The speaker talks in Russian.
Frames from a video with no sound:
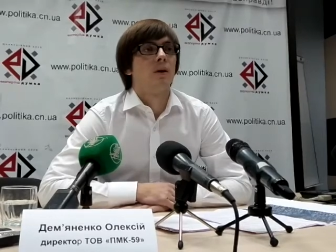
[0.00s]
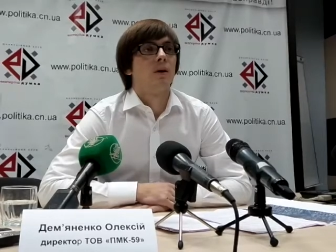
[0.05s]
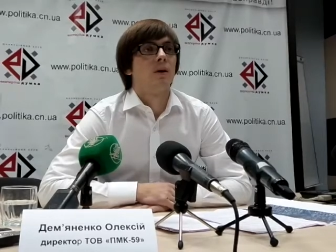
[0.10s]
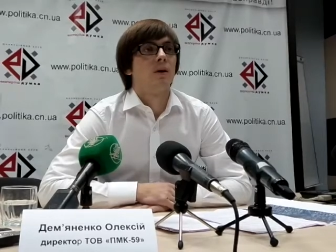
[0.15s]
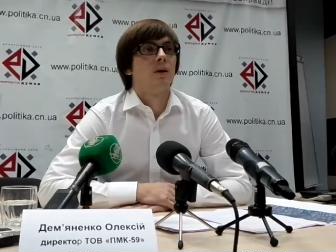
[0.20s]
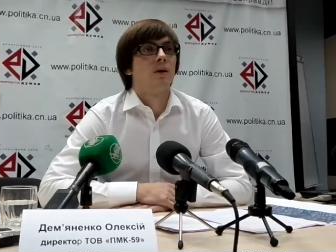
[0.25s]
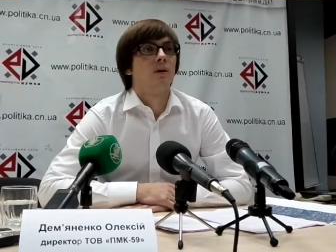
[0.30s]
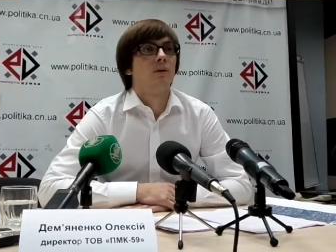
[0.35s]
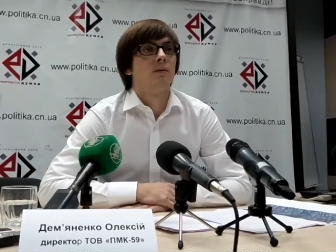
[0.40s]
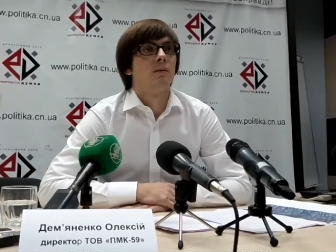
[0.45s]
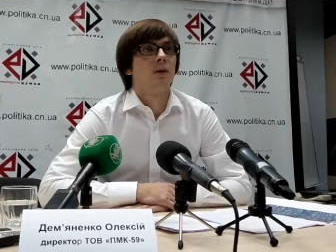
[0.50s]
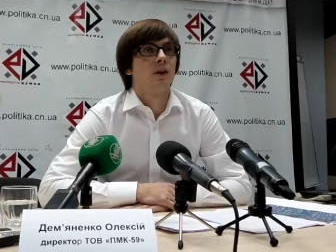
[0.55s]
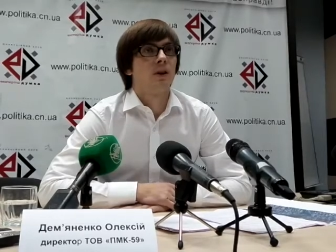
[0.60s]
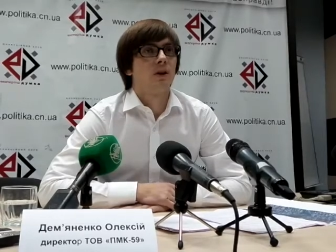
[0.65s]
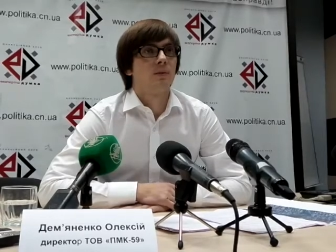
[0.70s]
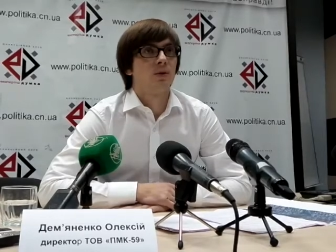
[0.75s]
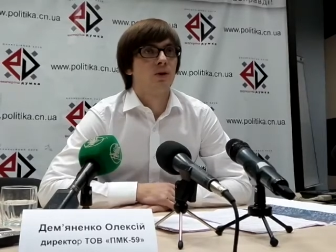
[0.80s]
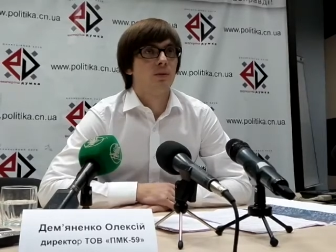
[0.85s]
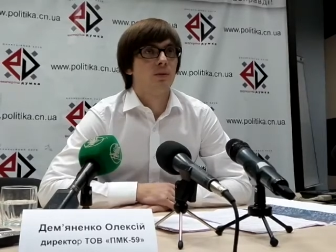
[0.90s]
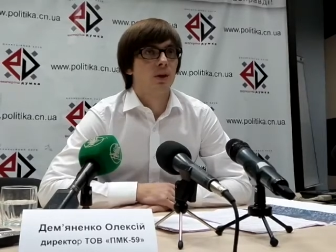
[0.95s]
Э, в
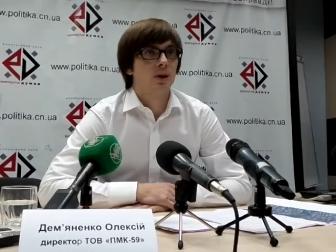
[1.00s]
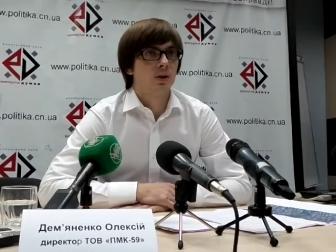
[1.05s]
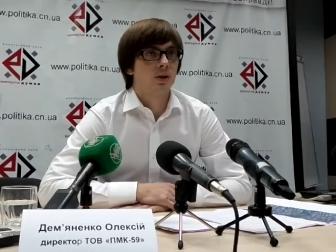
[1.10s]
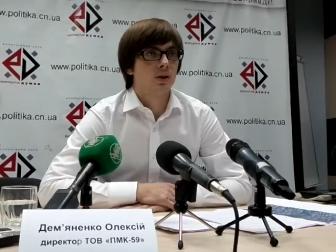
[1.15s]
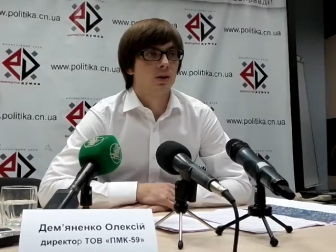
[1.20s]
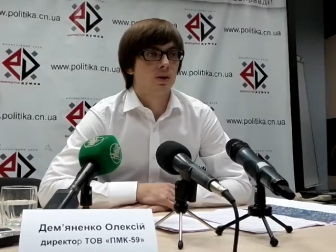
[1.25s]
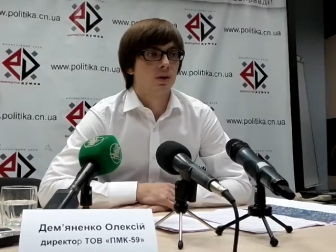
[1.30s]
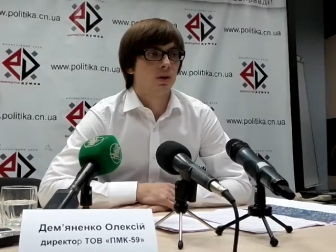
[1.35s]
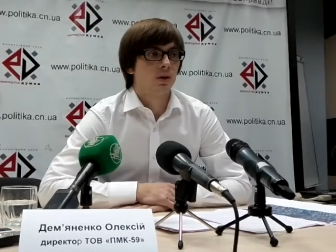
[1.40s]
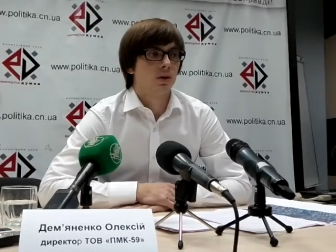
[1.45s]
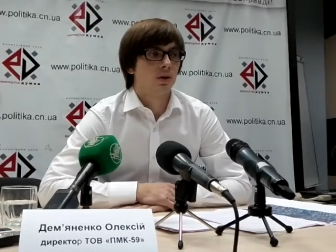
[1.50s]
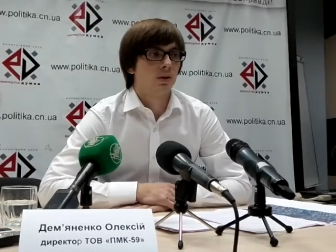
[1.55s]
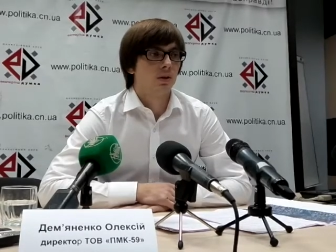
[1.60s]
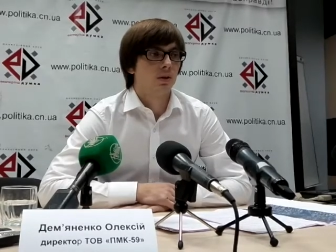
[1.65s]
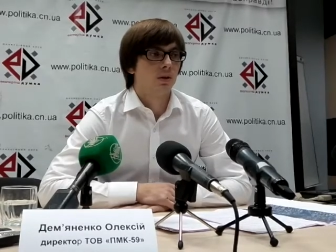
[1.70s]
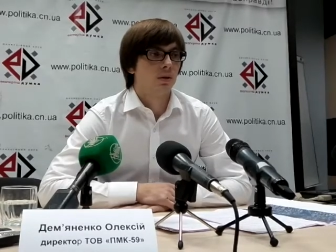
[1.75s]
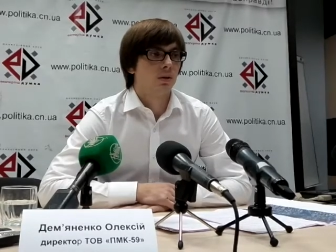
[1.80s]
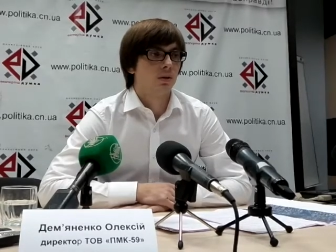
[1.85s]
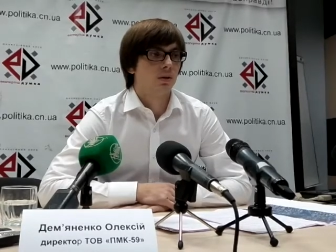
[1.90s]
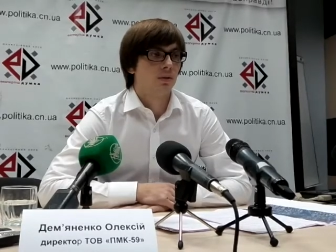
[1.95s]
этом же месяце,
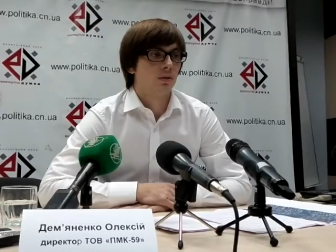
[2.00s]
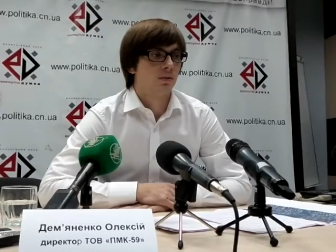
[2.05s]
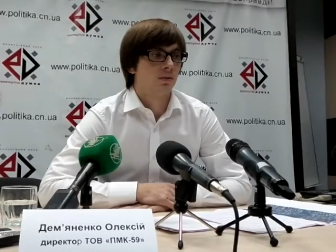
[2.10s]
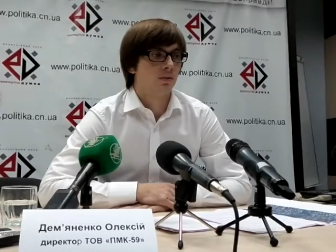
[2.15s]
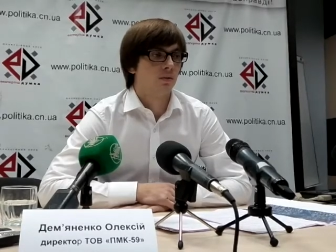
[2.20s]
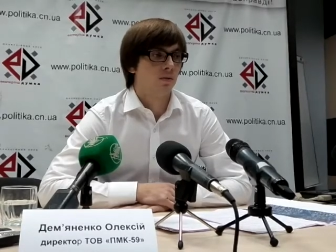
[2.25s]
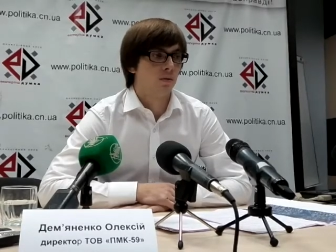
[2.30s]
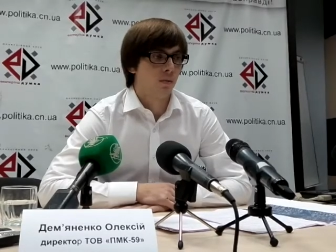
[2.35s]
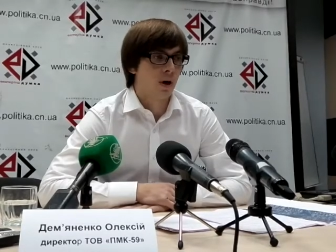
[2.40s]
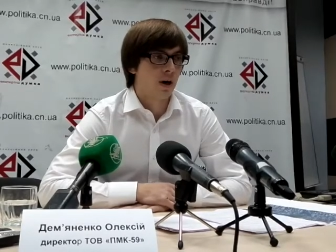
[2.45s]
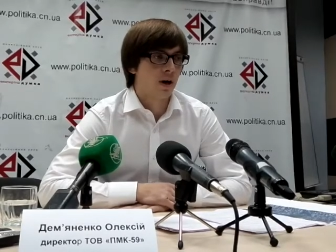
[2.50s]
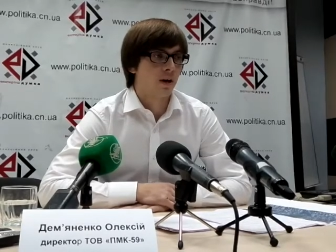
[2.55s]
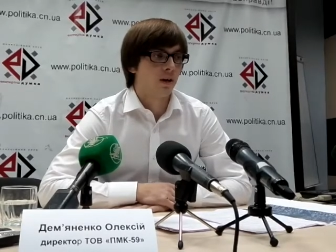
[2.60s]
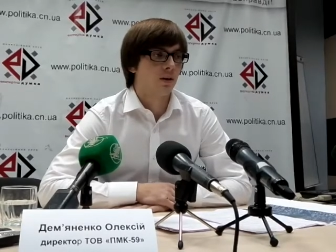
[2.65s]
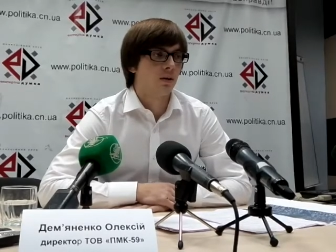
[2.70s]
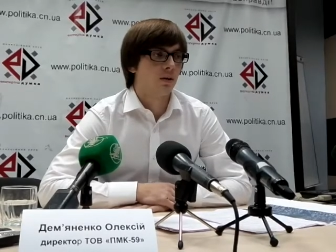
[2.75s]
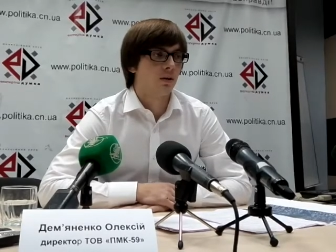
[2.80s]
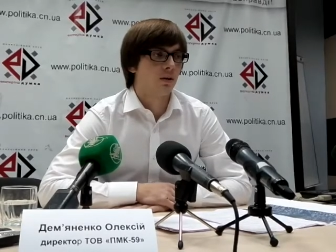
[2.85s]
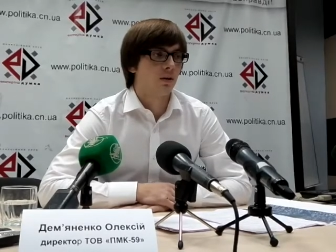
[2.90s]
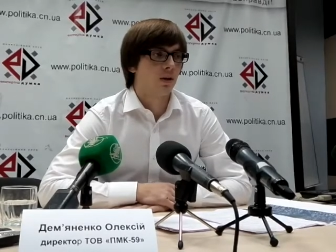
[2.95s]
в
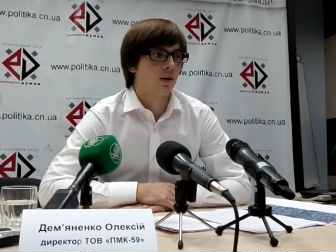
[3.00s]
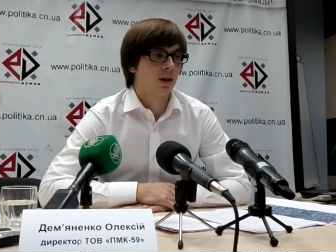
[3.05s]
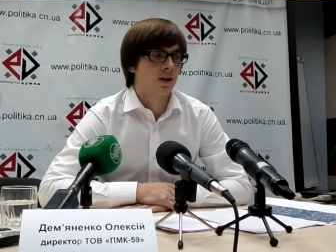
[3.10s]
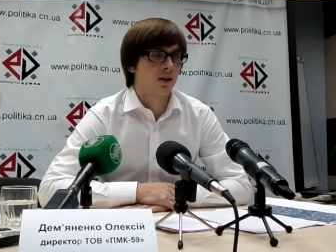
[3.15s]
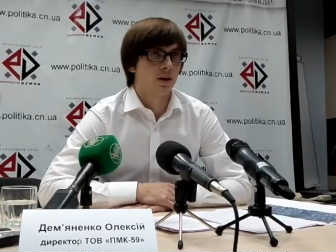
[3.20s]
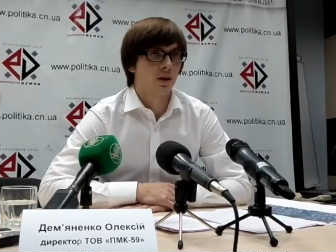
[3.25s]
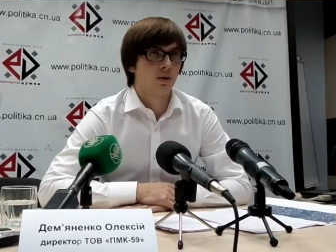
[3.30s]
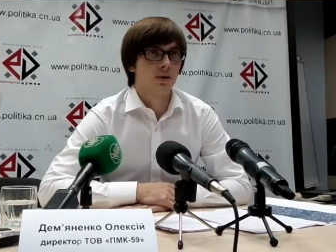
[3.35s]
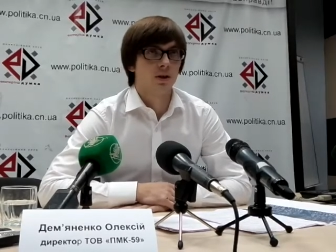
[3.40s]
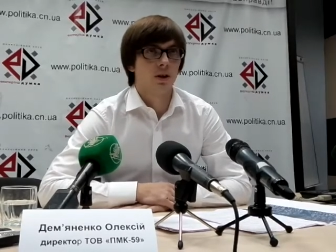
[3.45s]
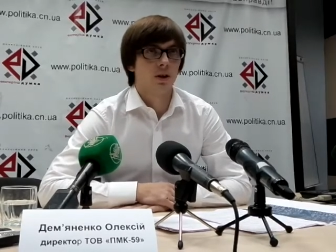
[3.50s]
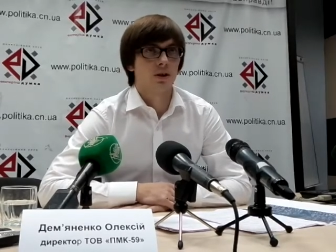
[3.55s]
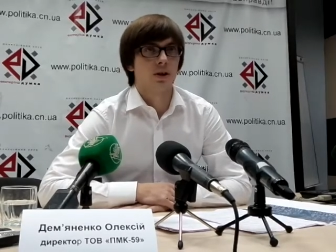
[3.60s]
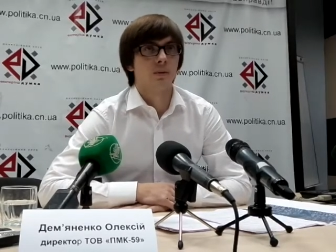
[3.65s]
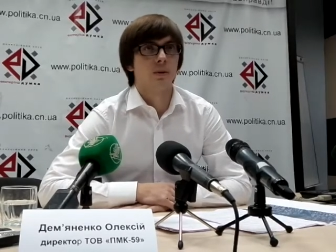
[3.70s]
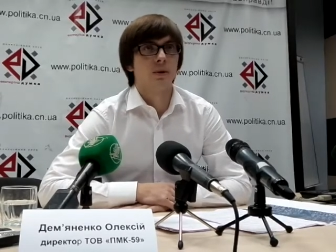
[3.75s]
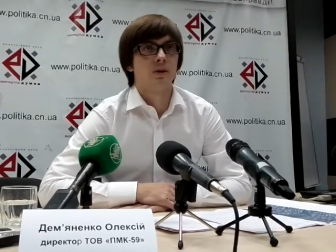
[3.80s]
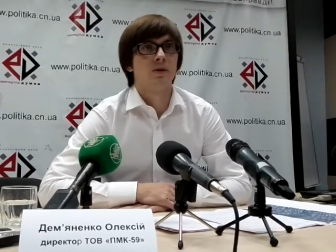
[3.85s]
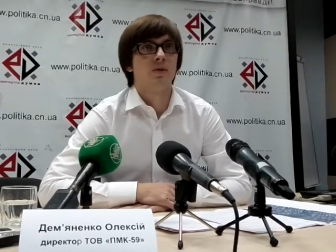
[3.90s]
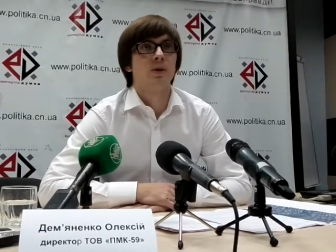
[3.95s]
мае, я стал
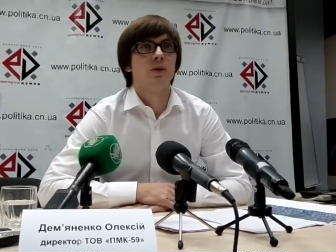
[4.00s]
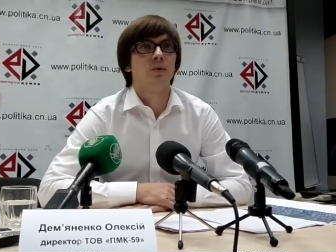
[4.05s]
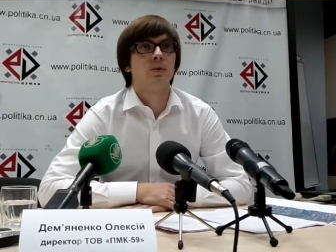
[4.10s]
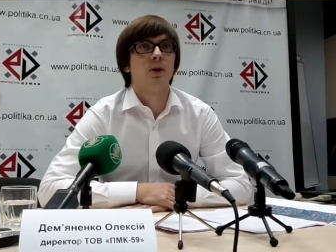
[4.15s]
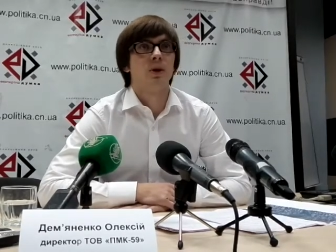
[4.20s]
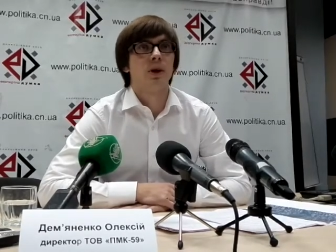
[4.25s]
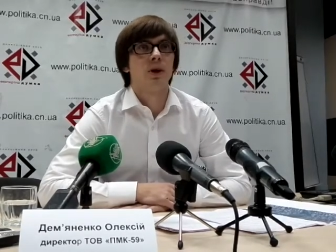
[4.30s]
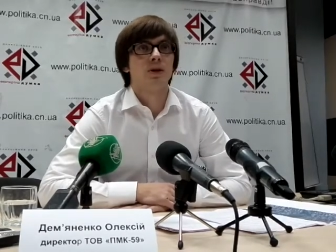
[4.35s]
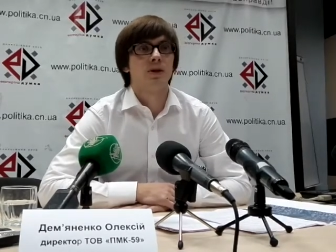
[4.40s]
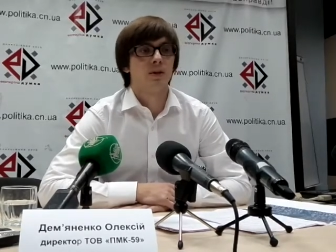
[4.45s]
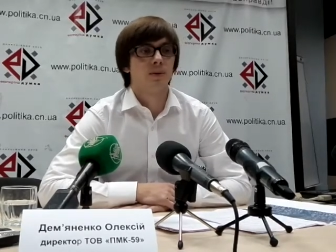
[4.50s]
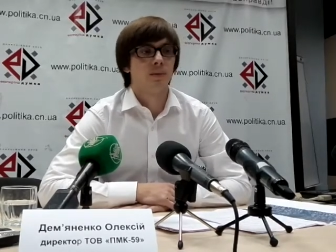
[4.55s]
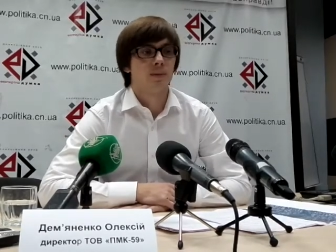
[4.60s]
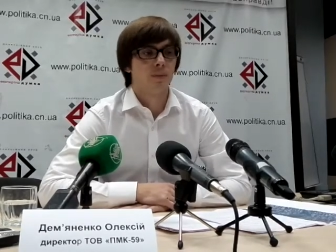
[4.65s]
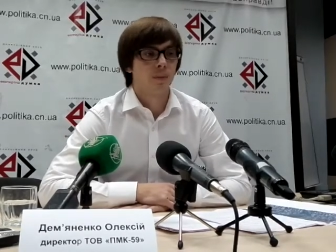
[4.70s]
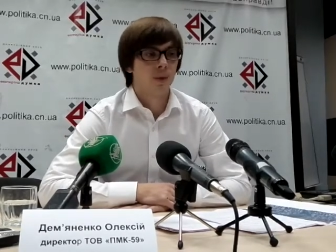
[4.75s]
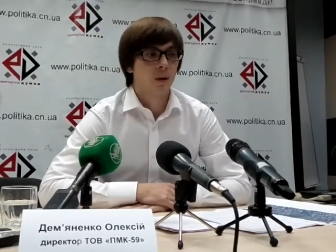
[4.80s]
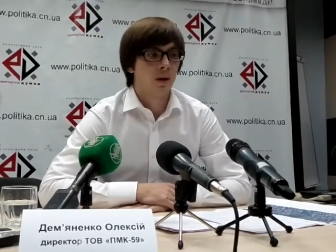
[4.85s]
директором этого предприятия.